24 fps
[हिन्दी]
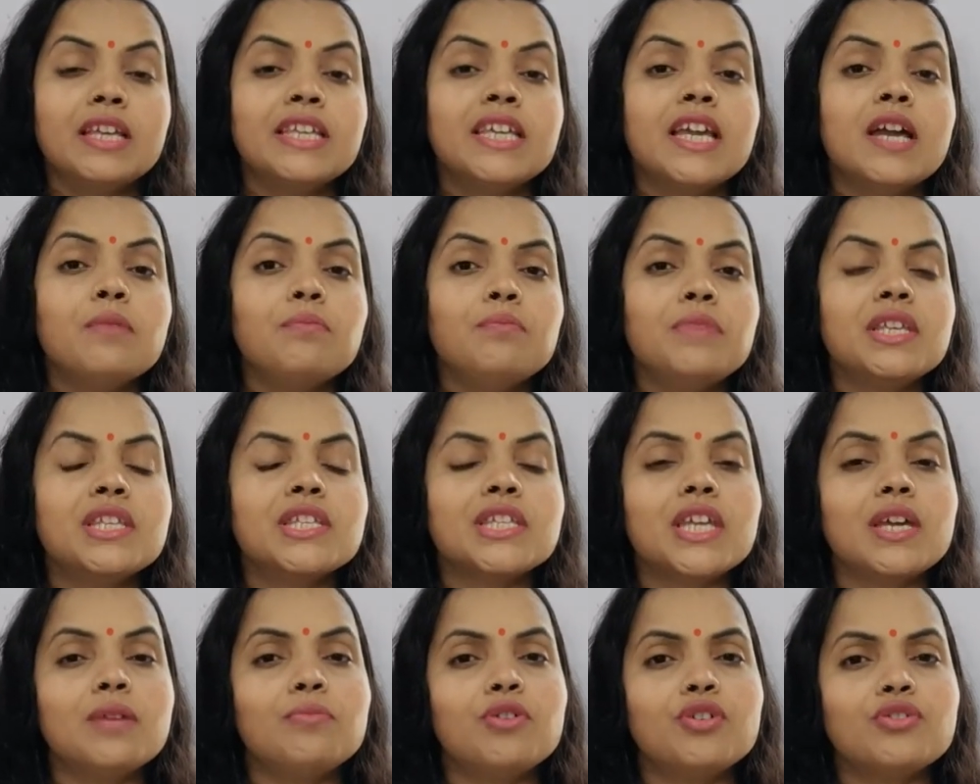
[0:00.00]
क्या
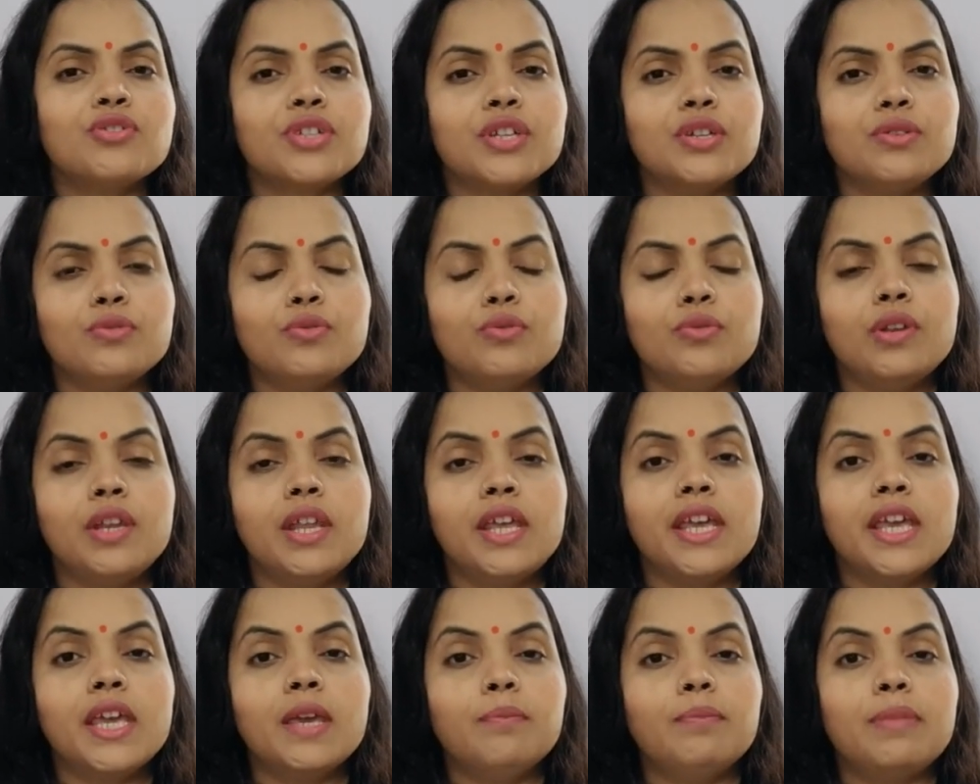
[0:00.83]
मिस्ड एबॉर्शन
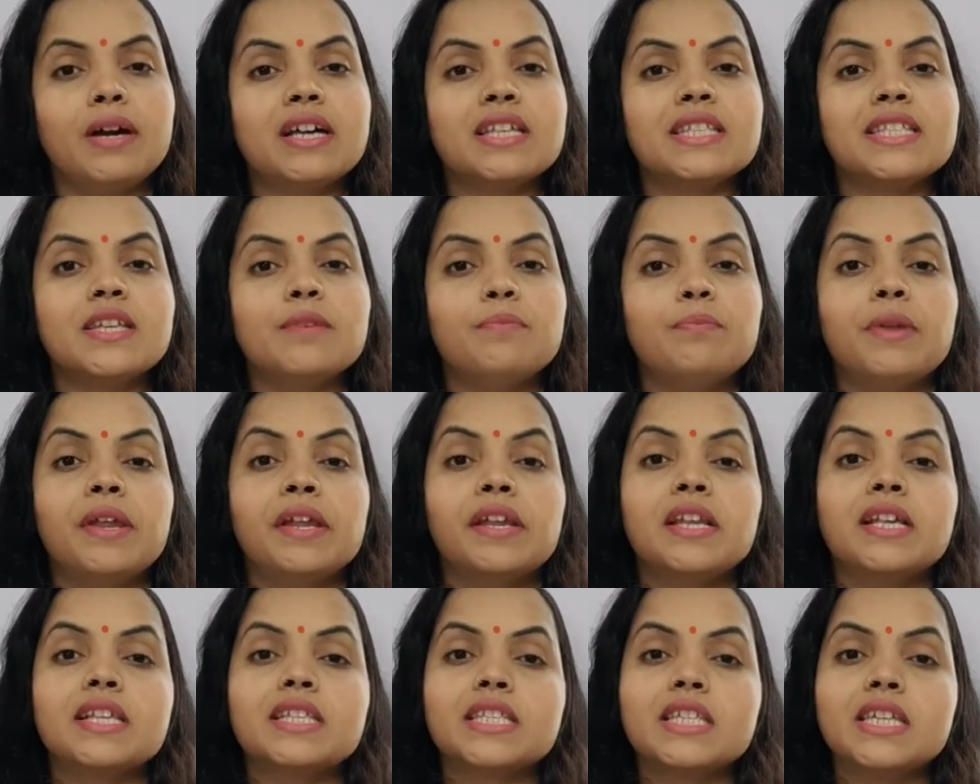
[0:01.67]
होने के बाद से
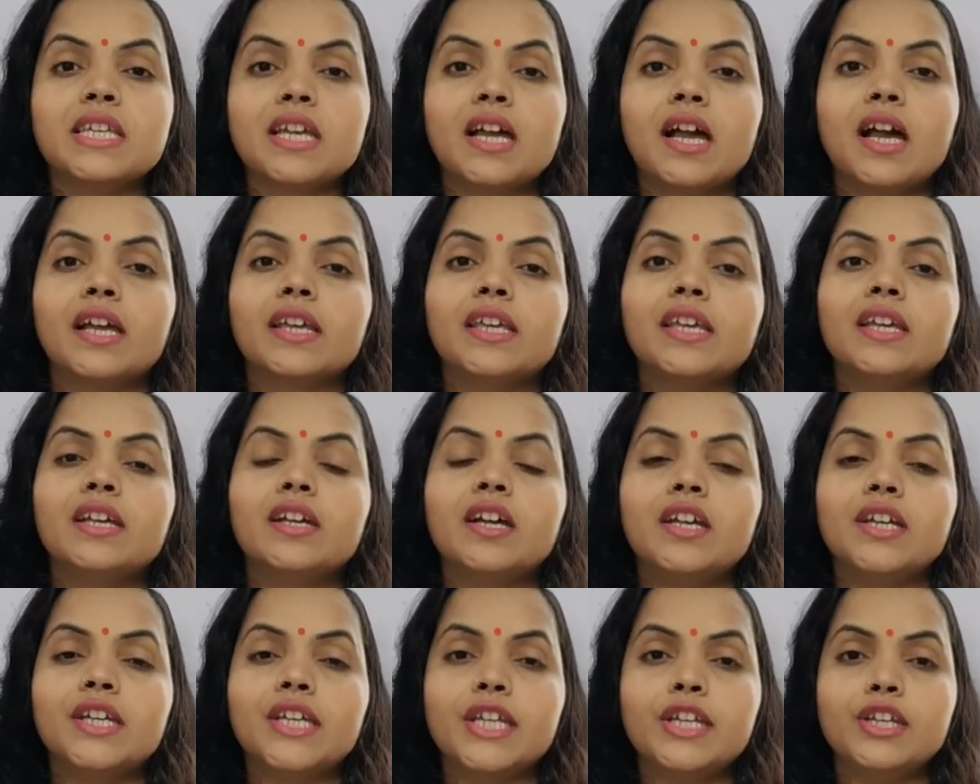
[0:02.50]
प्रेगनेंसी आगे
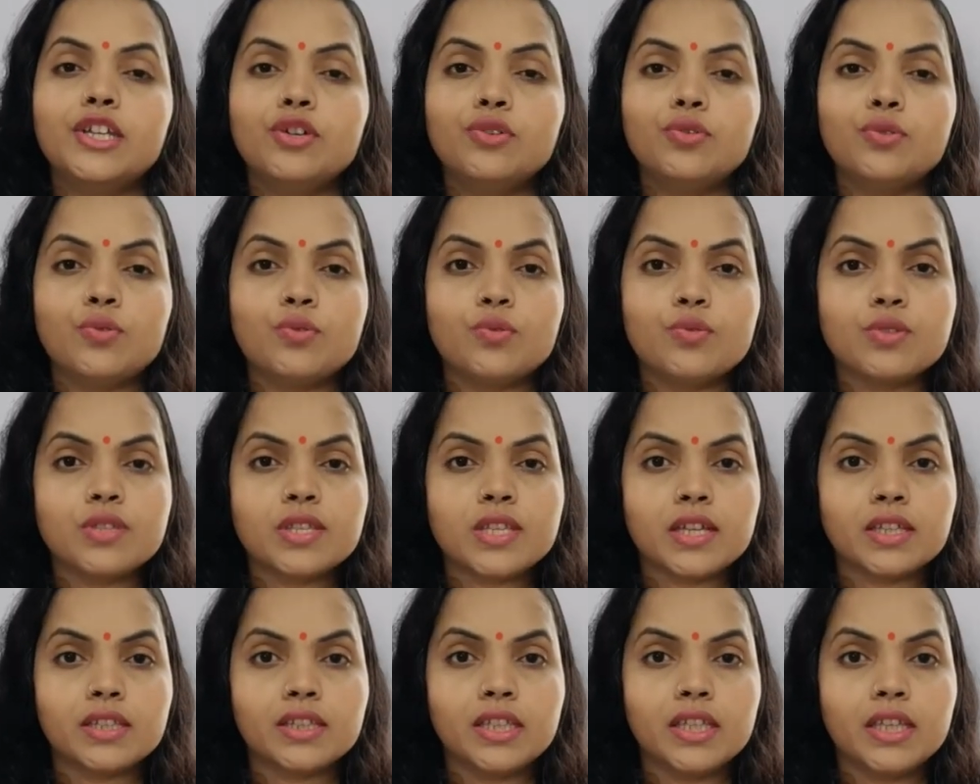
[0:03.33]
कंटिन्यू हो
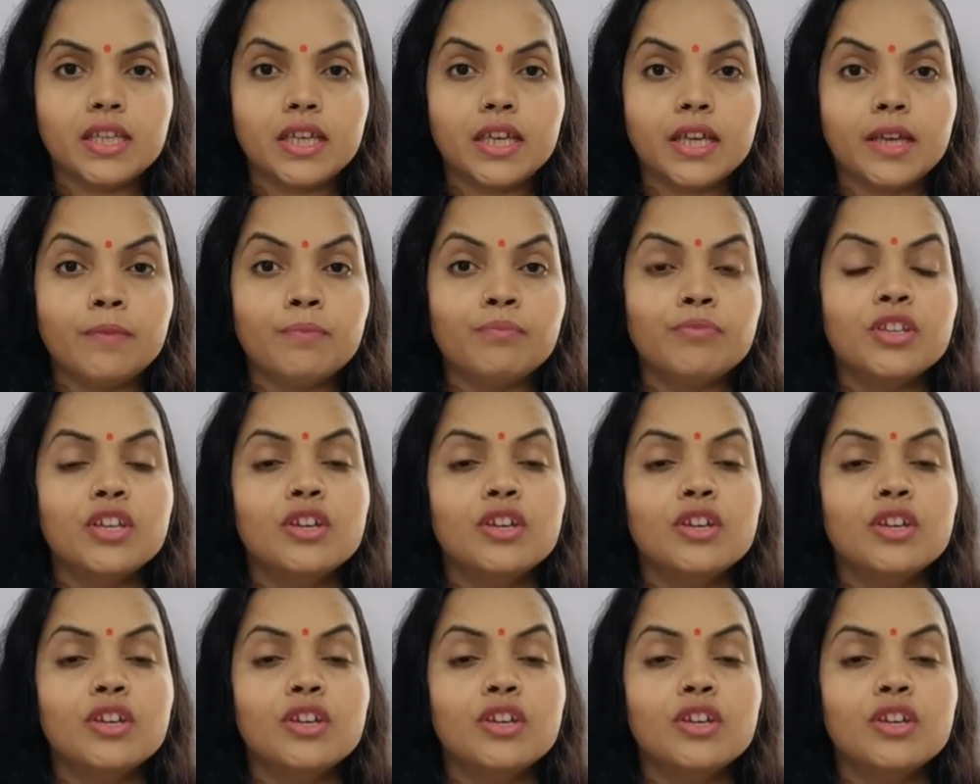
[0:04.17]
सकती है